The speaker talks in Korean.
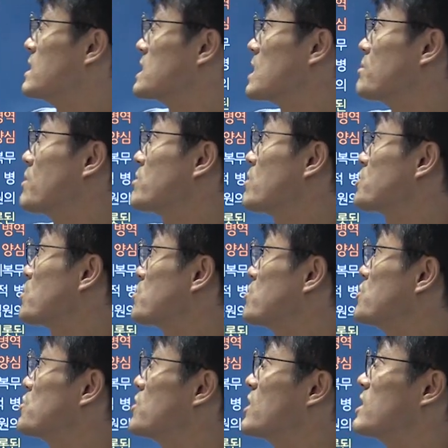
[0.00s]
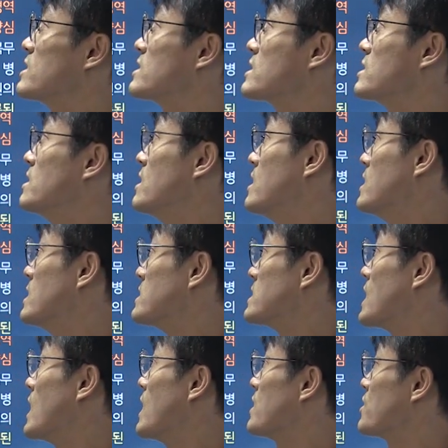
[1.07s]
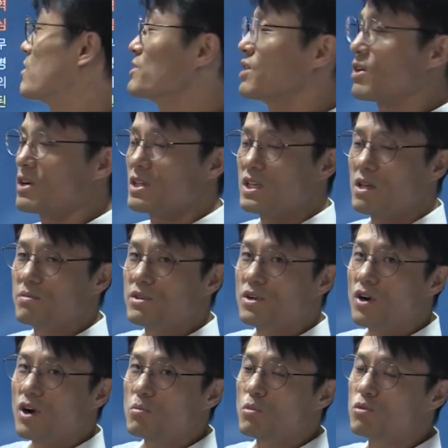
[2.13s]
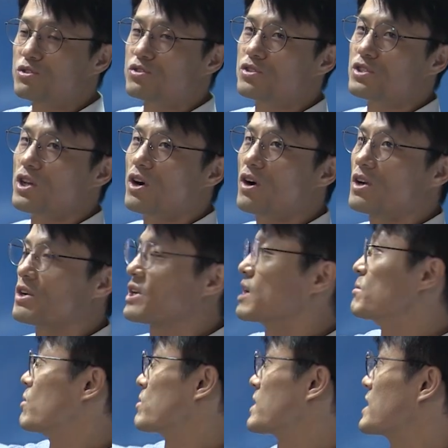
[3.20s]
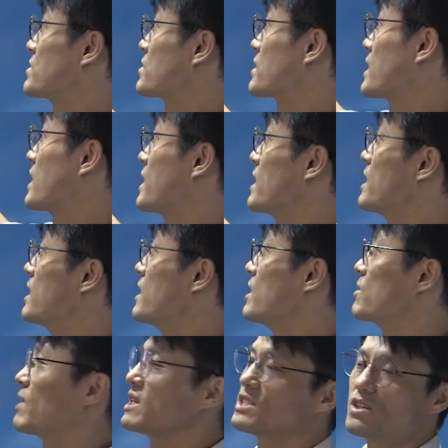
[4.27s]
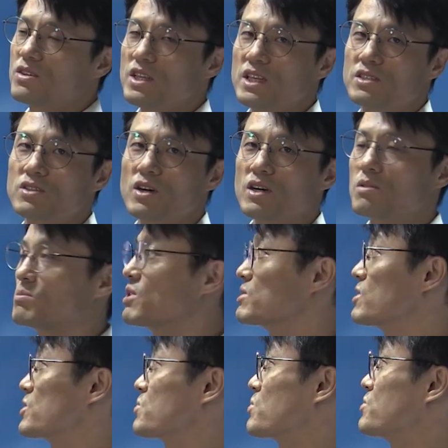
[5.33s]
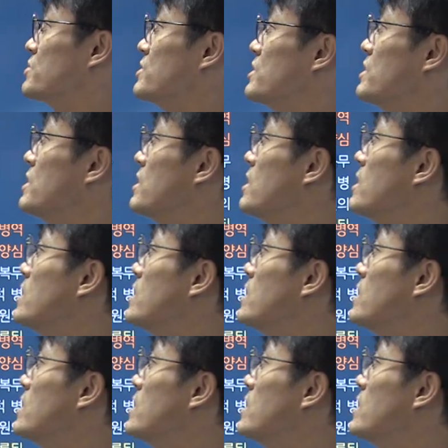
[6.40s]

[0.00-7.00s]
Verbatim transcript: 자, 병역 종료 조항은 자, 현역, 예비역, 구충역 이렇게 뭐 다섯 개로 한정돼 있죠. 병역 종료를.